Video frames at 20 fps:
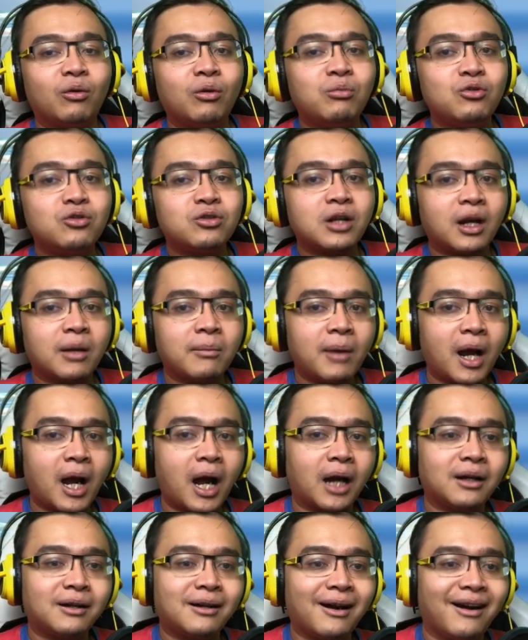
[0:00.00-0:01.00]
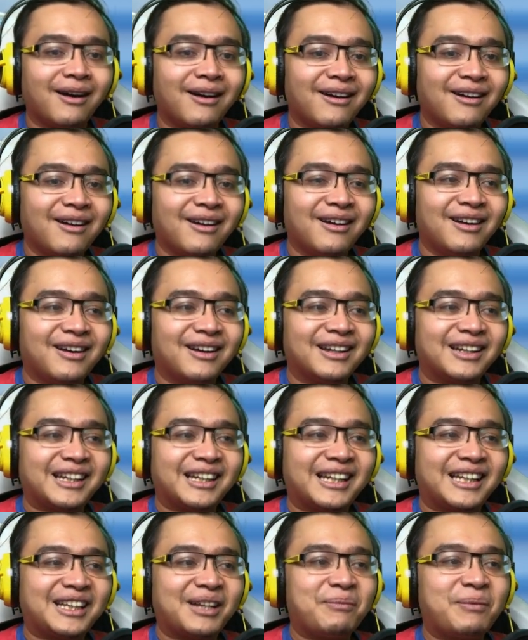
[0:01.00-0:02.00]
Wah oh, buset emang ada.
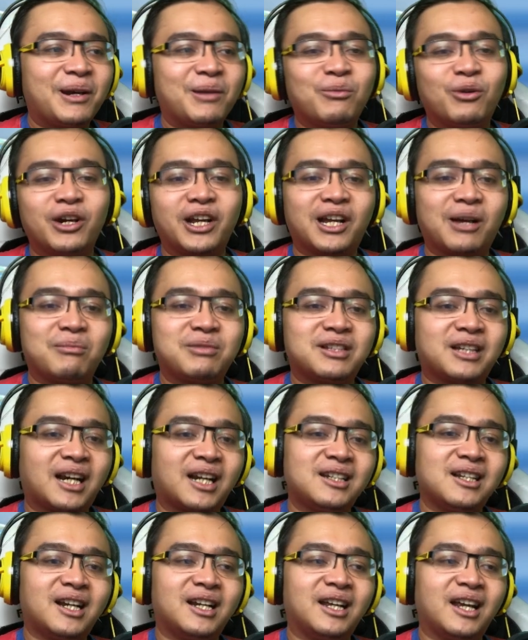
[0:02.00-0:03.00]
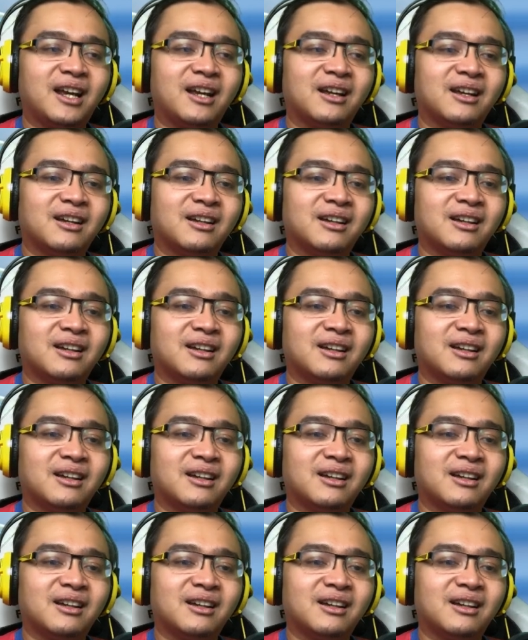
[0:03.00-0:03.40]
Kita pilih boneka besar aja kali ya.